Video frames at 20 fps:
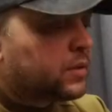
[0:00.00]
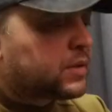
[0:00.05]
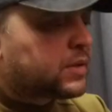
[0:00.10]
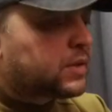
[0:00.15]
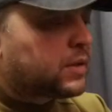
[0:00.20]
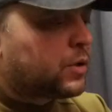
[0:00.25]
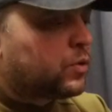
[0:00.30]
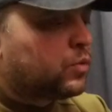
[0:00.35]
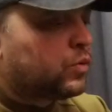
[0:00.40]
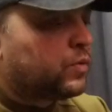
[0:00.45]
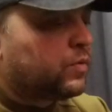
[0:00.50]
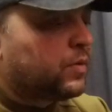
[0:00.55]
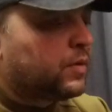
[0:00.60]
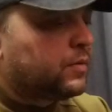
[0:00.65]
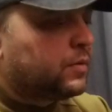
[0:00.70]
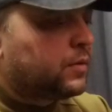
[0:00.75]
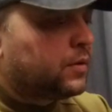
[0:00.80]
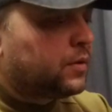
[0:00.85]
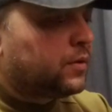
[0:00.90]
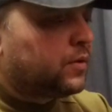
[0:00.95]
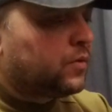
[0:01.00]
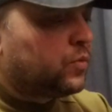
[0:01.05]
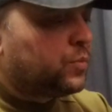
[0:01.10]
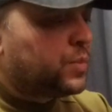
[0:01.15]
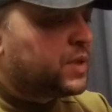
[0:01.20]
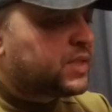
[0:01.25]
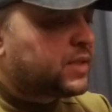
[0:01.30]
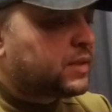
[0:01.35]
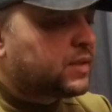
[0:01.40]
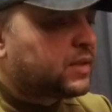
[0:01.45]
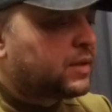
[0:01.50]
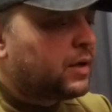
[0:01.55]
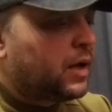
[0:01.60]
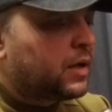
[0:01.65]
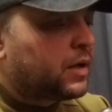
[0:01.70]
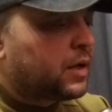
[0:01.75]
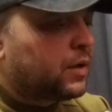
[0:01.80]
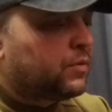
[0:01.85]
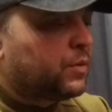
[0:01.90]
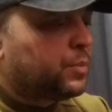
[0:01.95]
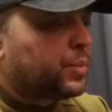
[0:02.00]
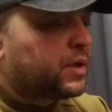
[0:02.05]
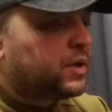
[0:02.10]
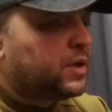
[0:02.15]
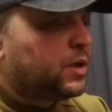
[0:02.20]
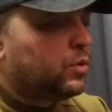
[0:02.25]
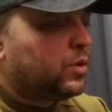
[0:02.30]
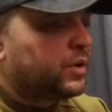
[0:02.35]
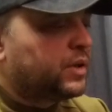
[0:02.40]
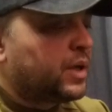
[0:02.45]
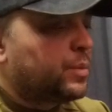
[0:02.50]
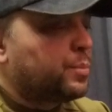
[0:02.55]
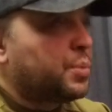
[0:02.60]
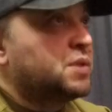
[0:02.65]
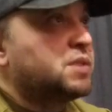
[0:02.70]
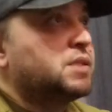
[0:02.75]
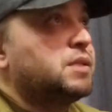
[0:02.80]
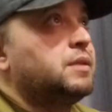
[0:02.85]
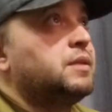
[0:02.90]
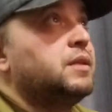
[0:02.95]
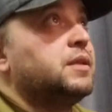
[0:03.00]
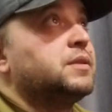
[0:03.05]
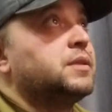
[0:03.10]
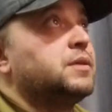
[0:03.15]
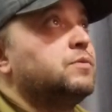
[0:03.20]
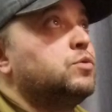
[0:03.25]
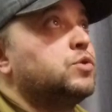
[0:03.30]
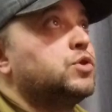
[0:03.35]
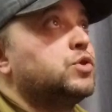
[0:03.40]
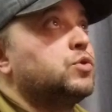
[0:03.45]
встают э, вместе с гайкой в определенные пазы для того,